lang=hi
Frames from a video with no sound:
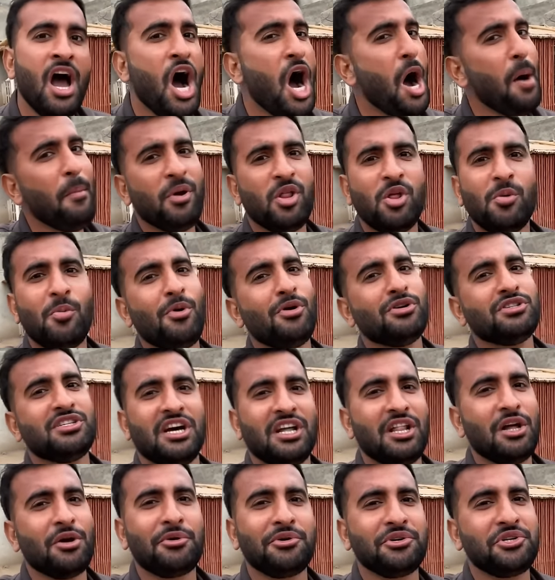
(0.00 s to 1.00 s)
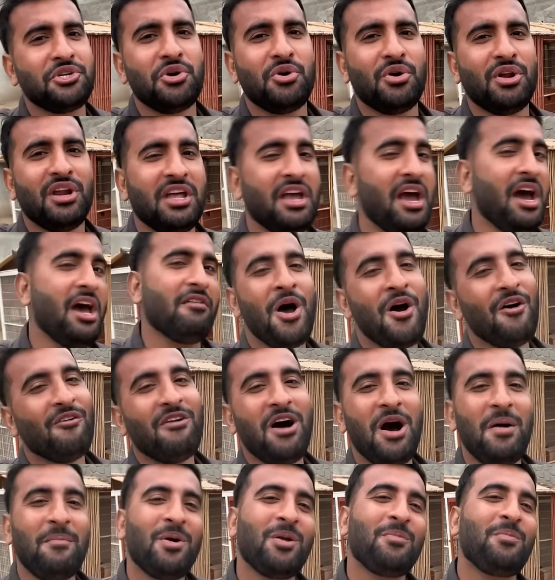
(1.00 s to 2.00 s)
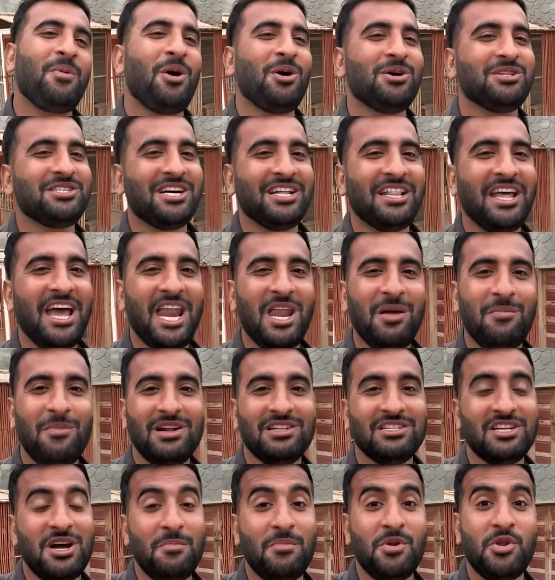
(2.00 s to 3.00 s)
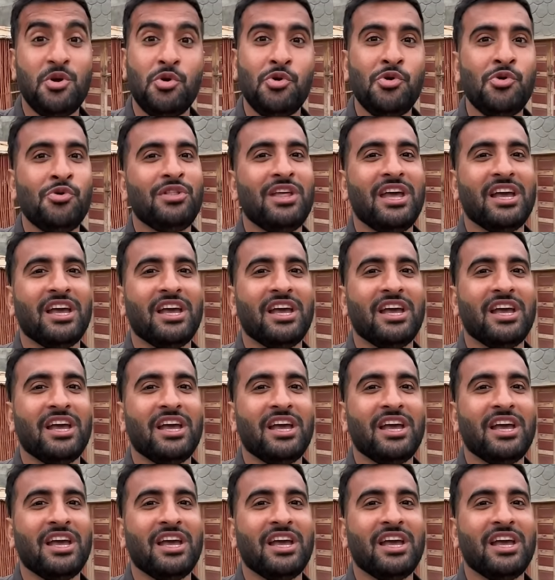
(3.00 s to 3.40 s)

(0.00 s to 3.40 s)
हमें तो बहुत ज़्यादा खुशी हो रही है यार वहाँ पर बहुत ज़्यादा एनिमल्स हम न्यू न्यू